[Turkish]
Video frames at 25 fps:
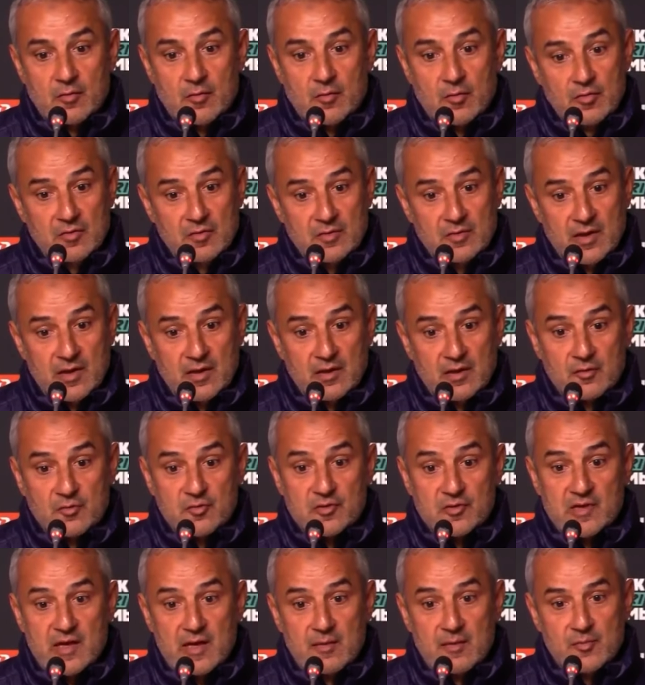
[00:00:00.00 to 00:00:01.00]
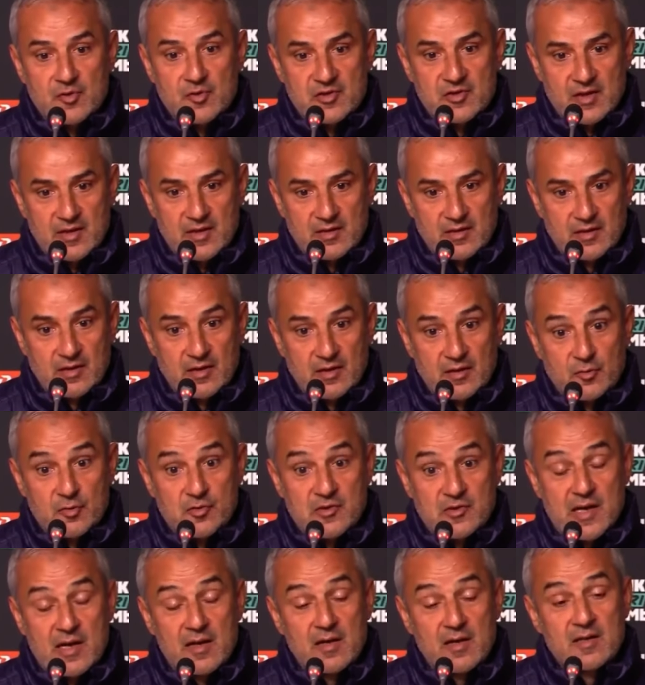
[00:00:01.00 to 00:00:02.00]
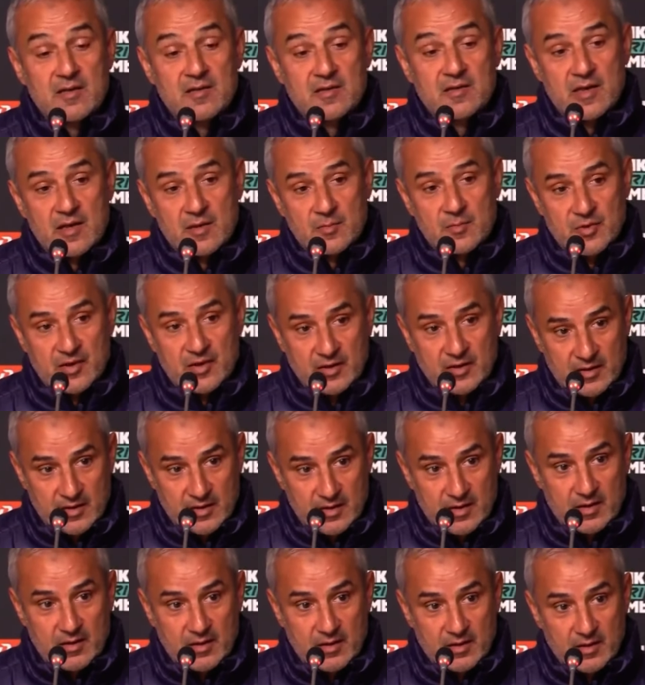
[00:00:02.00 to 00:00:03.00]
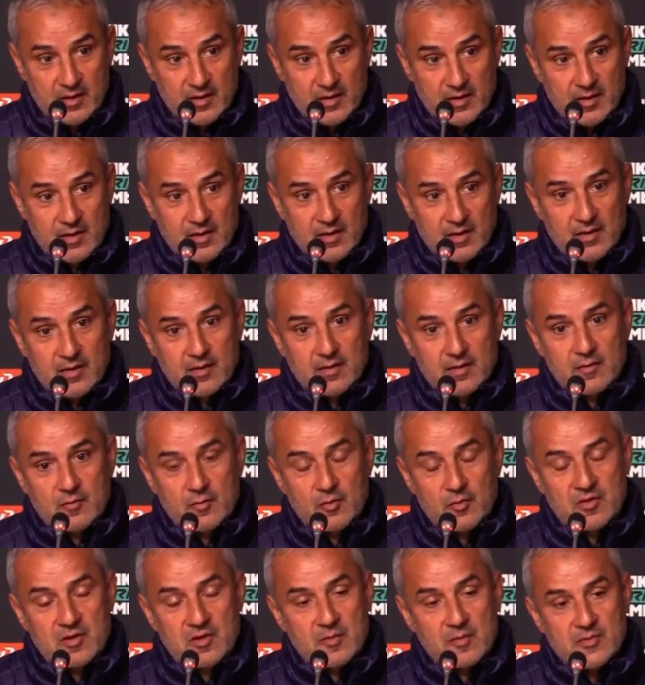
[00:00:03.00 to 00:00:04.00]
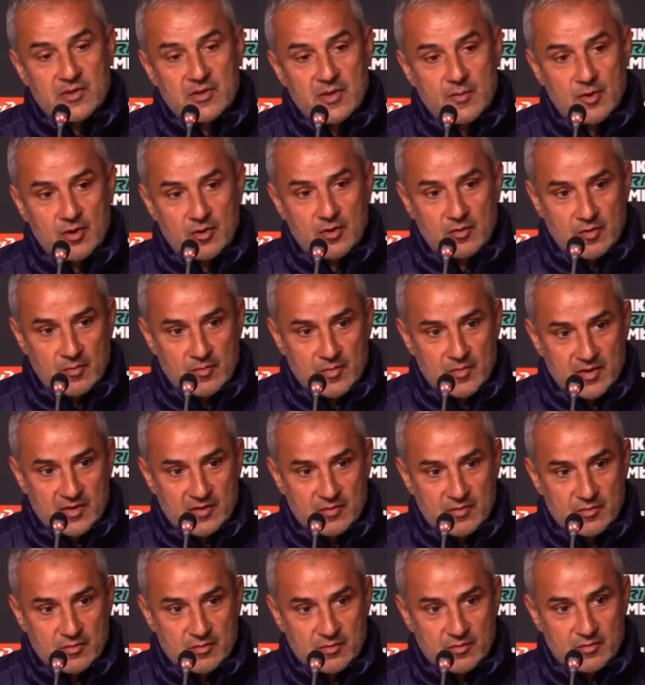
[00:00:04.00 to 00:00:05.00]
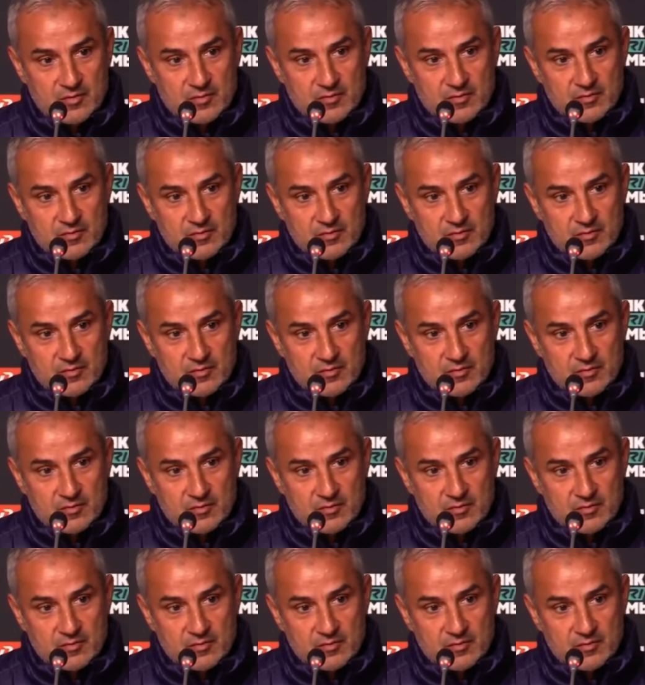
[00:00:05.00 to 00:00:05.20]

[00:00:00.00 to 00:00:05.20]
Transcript: oyunlarla, güzel mücadeleyle, güzel izler bırakarak ülkemize böyle dönmek istiyoruz.